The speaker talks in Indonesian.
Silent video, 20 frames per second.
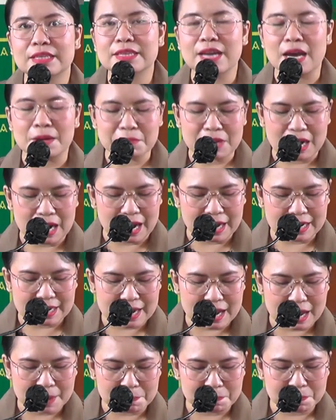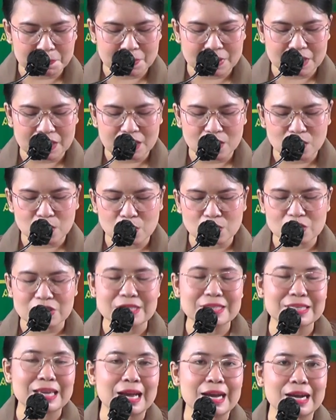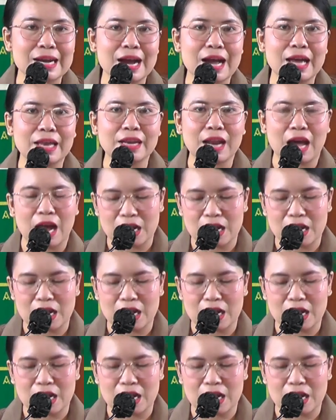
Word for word: tidak menghadapi goncangan